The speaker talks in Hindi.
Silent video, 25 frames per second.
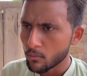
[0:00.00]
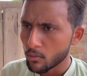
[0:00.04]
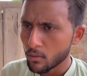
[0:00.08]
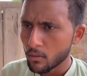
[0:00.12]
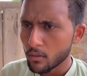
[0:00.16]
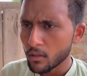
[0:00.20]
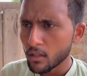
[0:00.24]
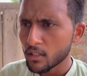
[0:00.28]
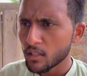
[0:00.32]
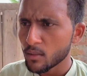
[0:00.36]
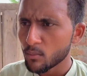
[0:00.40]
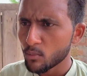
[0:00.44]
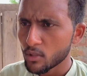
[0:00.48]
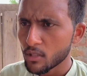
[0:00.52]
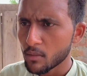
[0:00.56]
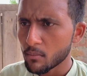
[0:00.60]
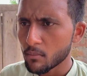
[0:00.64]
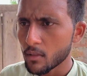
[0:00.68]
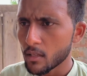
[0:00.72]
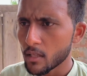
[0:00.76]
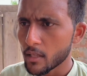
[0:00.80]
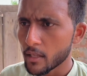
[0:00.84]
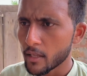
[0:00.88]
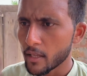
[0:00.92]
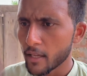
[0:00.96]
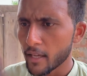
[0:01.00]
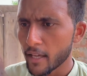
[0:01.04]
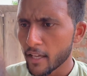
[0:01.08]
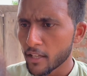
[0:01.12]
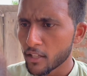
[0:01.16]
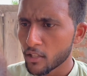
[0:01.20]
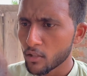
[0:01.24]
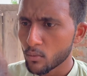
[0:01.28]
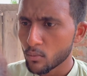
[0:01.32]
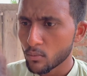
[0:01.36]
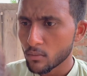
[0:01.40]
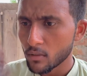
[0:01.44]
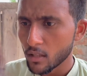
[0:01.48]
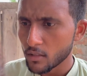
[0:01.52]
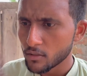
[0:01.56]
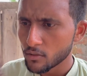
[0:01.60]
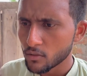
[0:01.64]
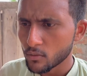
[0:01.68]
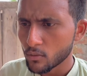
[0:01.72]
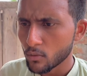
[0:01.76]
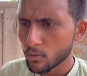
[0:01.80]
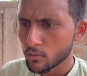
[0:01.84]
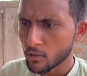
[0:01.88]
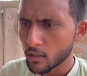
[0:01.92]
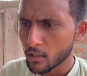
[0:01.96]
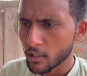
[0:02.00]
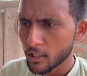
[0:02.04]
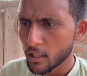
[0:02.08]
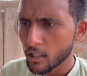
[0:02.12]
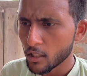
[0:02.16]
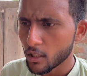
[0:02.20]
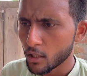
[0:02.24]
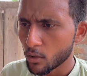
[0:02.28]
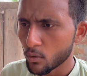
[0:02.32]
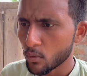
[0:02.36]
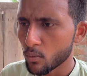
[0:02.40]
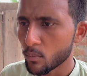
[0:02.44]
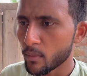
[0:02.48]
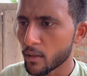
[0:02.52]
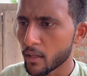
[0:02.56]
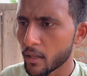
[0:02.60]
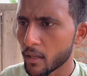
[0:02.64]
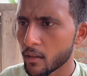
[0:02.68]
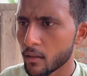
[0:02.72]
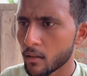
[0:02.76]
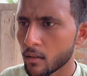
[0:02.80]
मौका तो मुझे मिल गया है क्यों ना जिसको जलील करूँ मैं